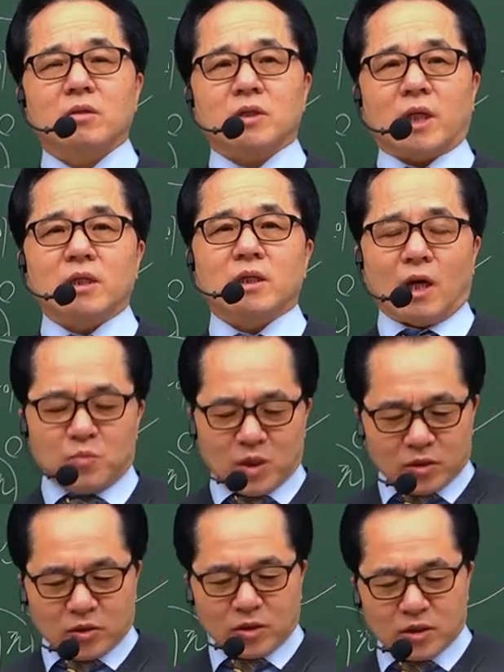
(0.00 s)
잘 안
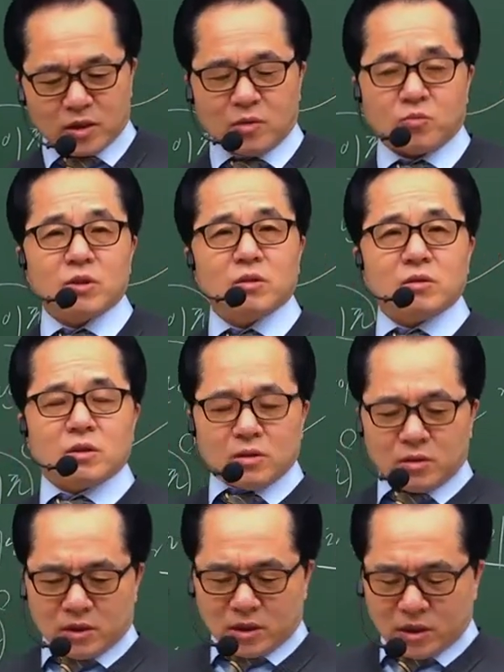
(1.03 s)
맞아 떨어진다. 뭐
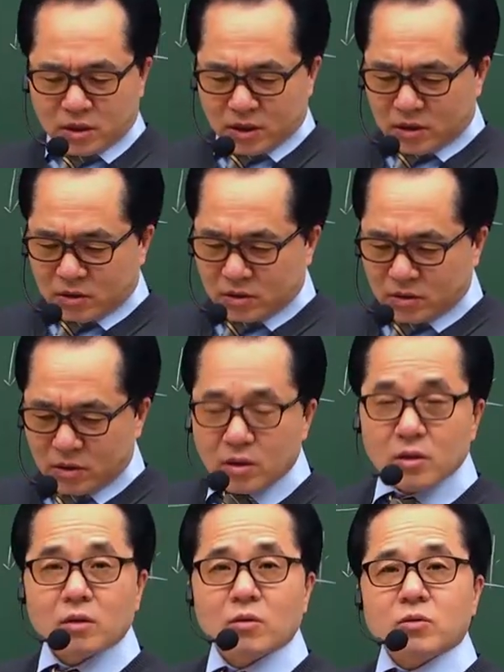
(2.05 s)
이런 얘기가 있다 이거지.
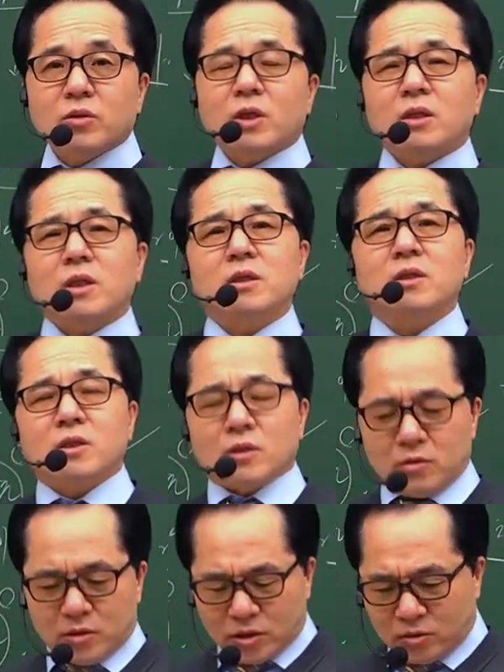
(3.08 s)
어떤 하나의
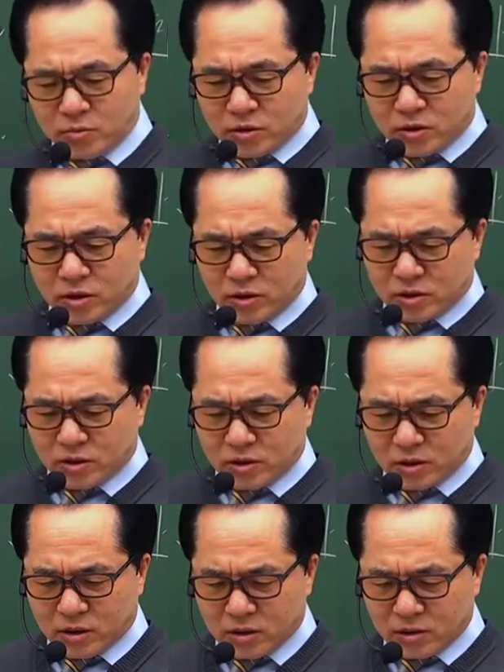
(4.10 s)

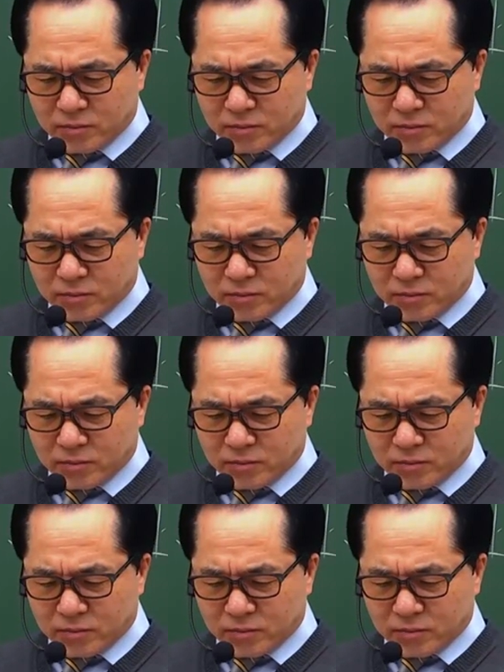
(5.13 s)
실험이시겠습니까?